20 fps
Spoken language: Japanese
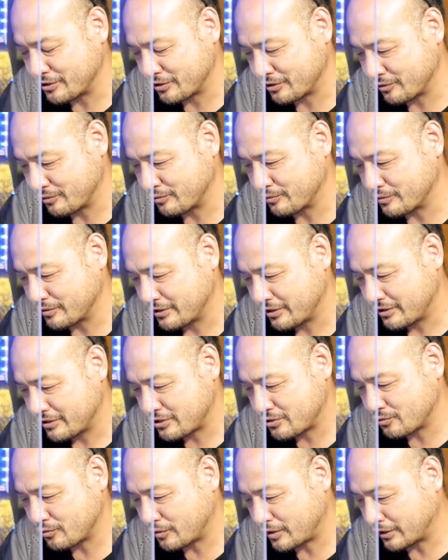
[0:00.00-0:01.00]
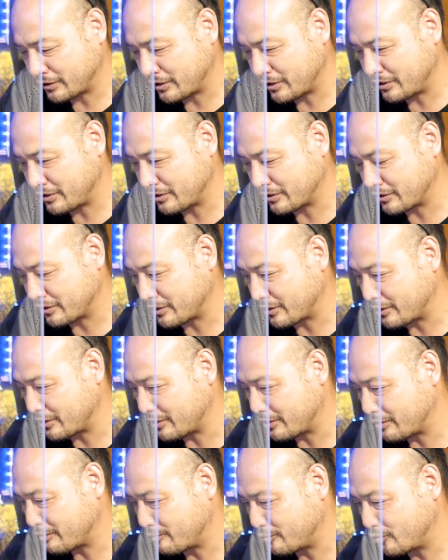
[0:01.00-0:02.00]
ど、はい、その方なんか
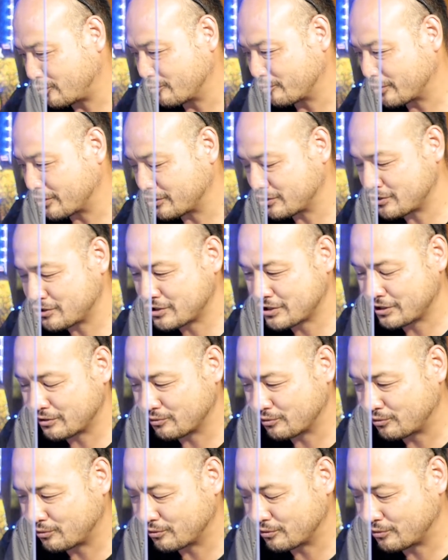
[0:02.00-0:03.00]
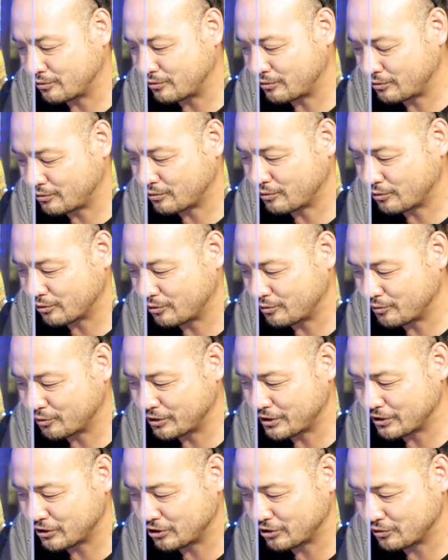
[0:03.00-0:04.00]
も芸術家の子と子ども
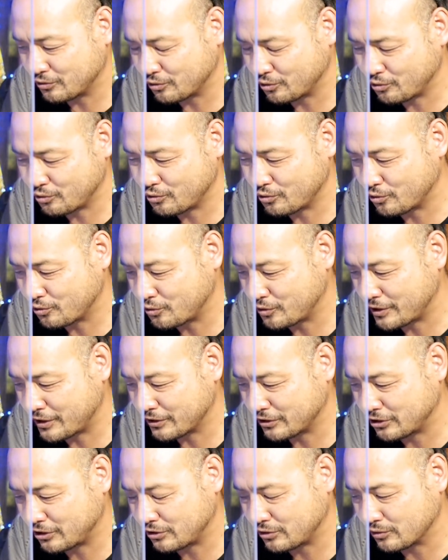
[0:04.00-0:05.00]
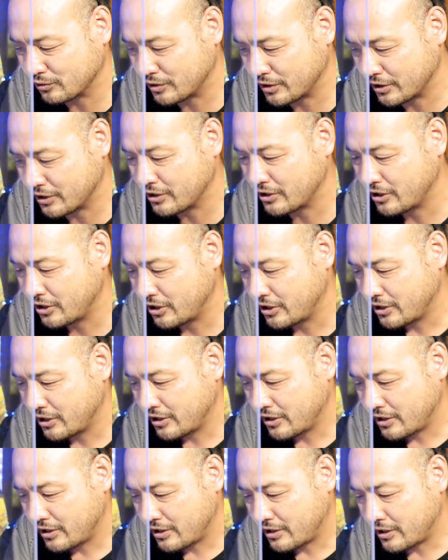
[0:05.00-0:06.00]
たちの登録アーティストで、はい、
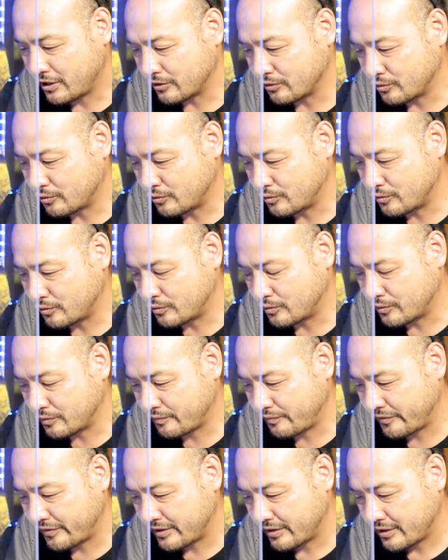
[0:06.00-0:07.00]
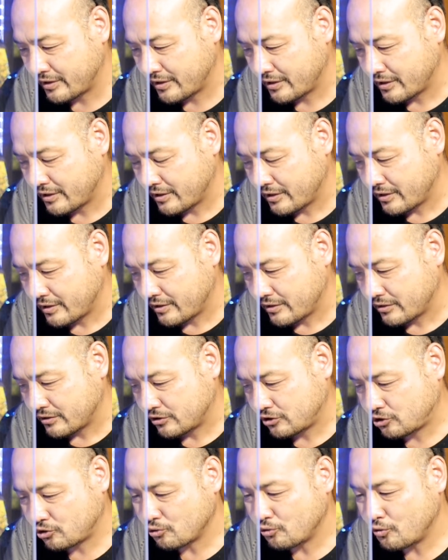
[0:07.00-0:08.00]
あの
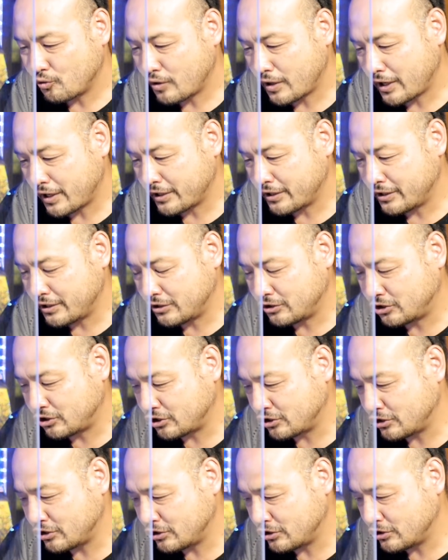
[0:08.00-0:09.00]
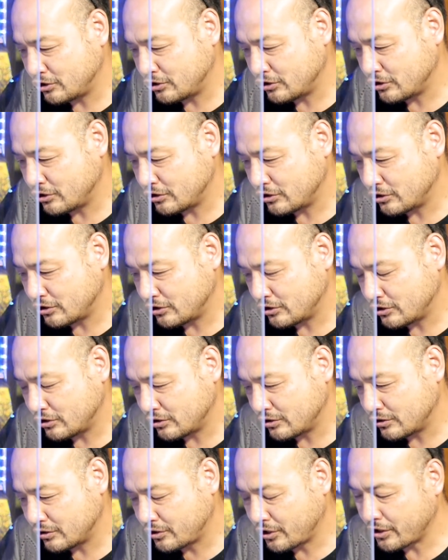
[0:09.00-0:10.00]
障害児
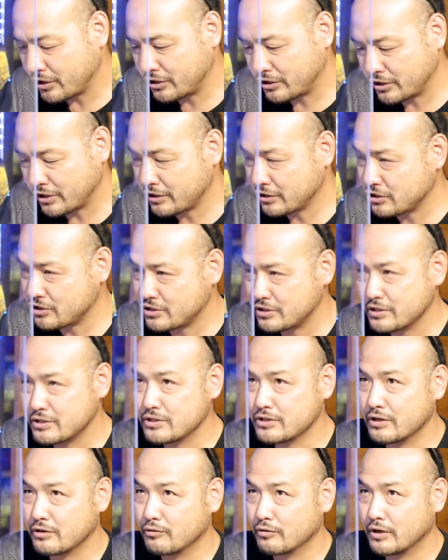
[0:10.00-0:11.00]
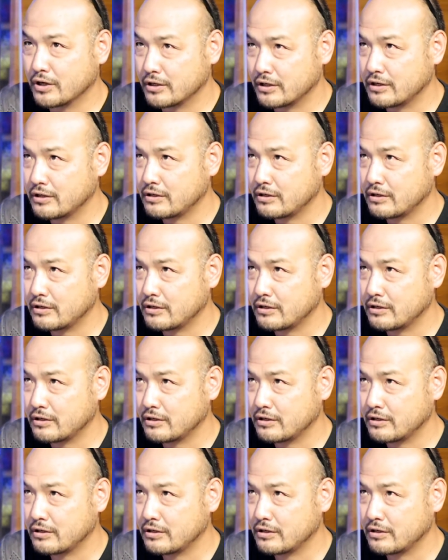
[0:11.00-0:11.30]
デイケア施設なのかな、